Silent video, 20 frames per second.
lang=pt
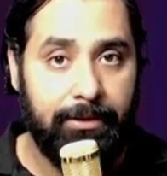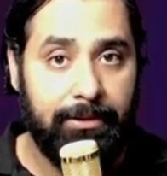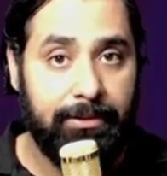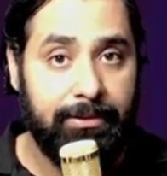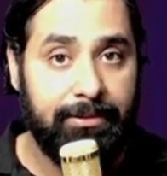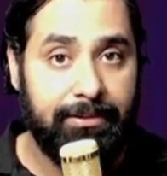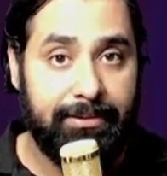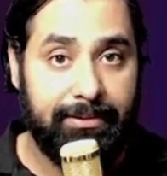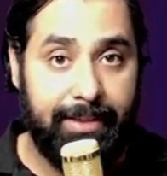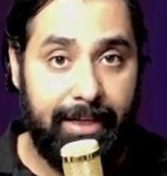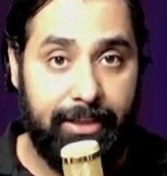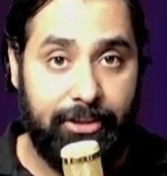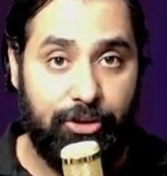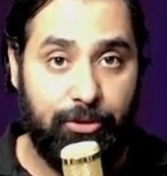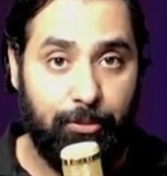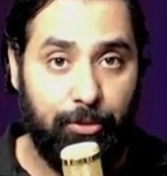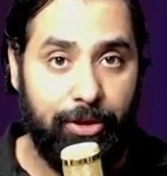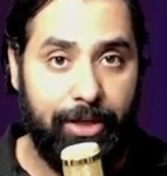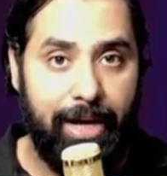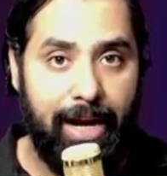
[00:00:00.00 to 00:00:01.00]

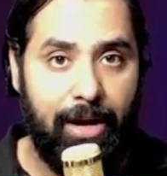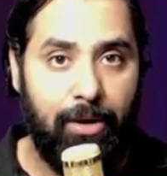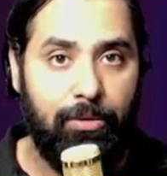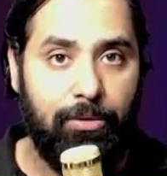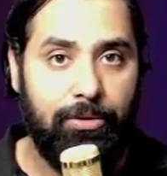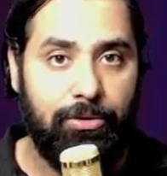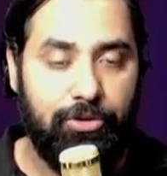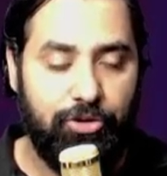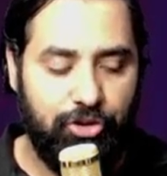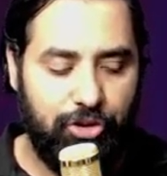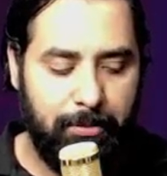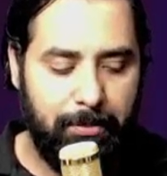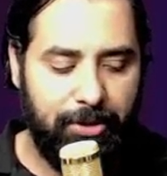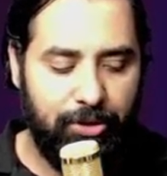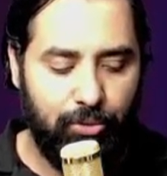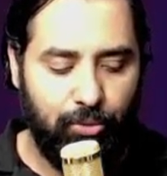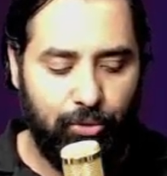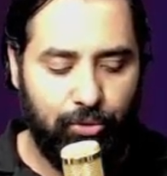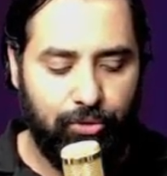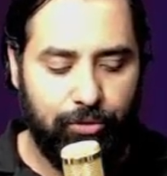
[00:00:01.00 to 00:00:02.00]
Sétimo grau,
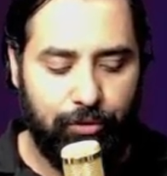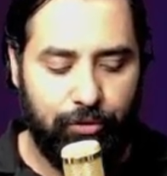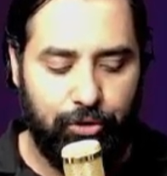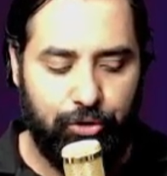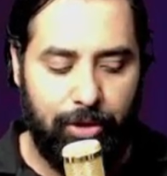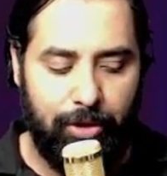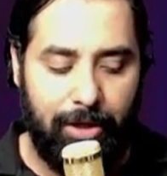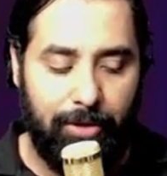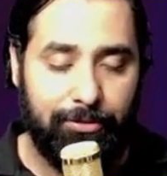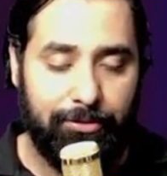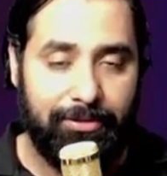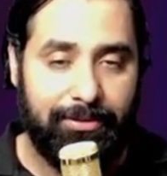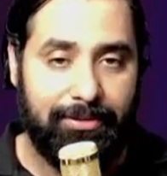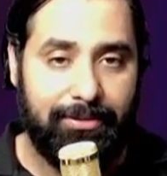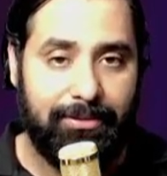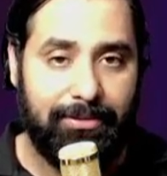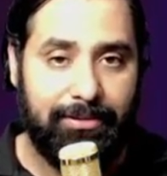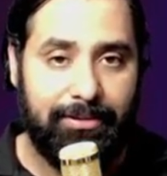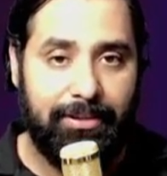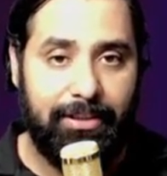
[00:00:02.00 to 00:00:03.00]
diminuto. Vou jogar um
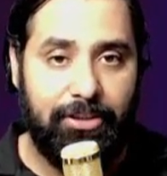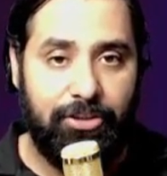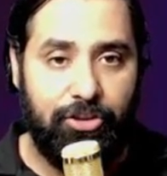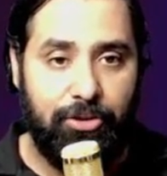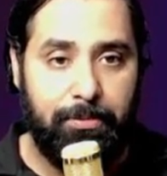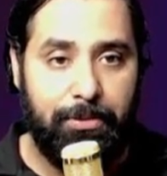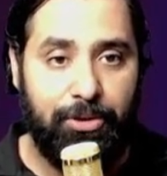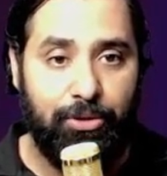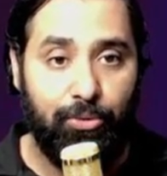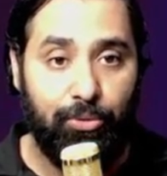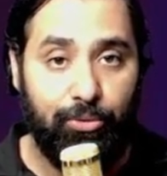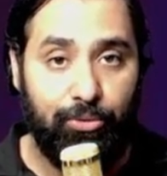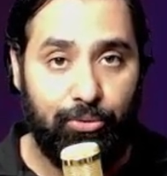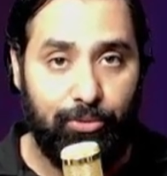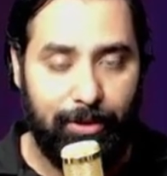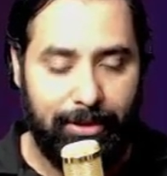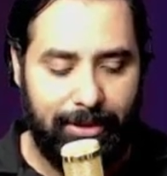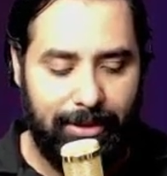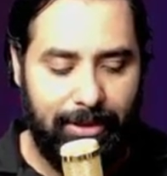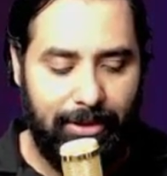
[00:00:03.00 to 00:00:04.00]
Si
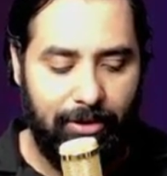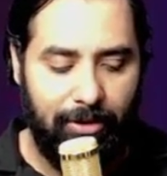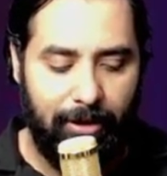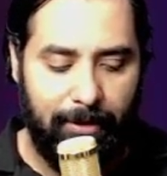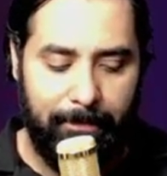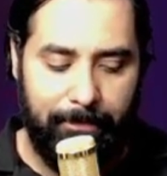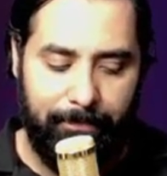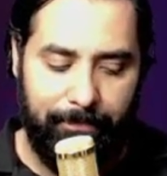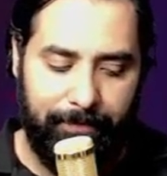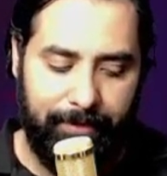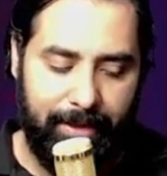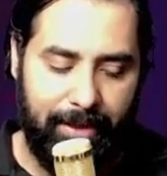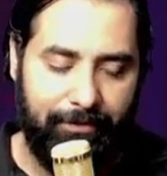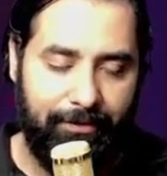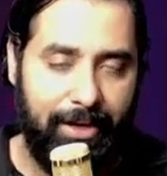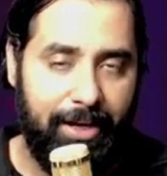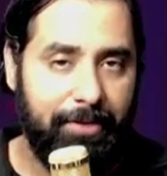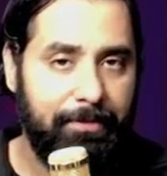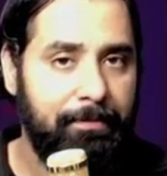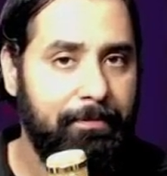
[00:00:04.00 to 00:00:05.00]
diminuto aqui, ó. Tá
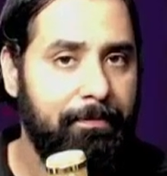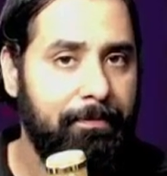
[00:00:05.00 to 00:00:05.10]
vendo?